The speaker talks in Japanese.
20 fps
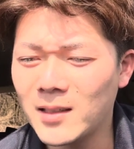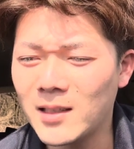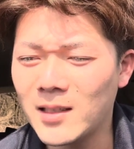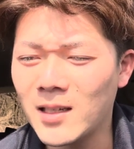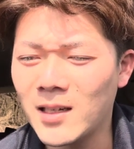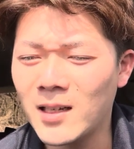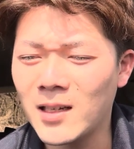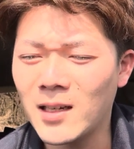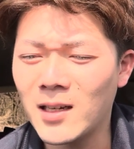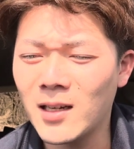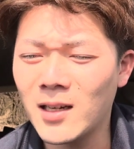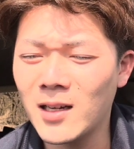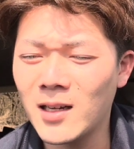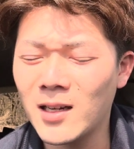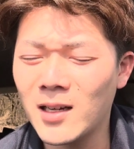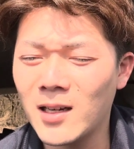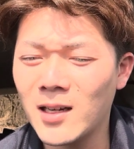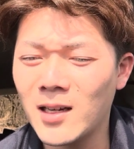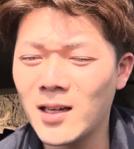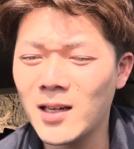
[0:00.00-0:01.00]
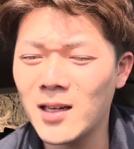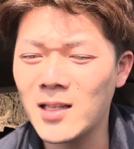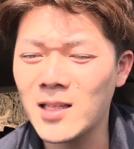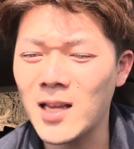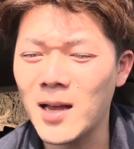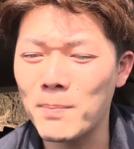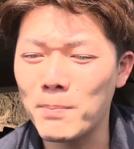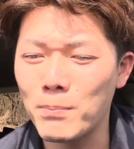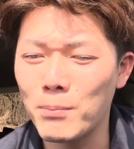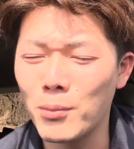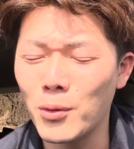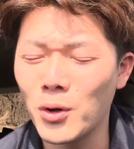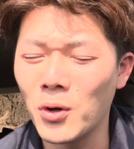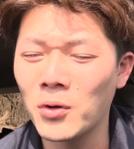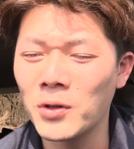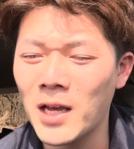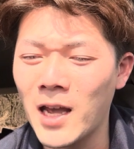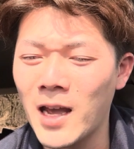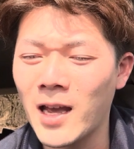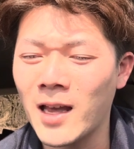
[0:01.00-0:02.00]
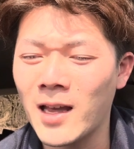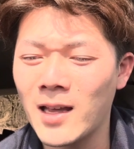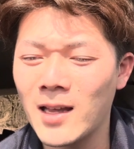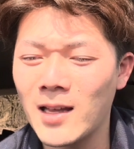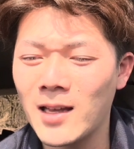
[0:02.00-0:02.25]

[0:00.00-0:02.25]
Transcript: いやー、札幌ね、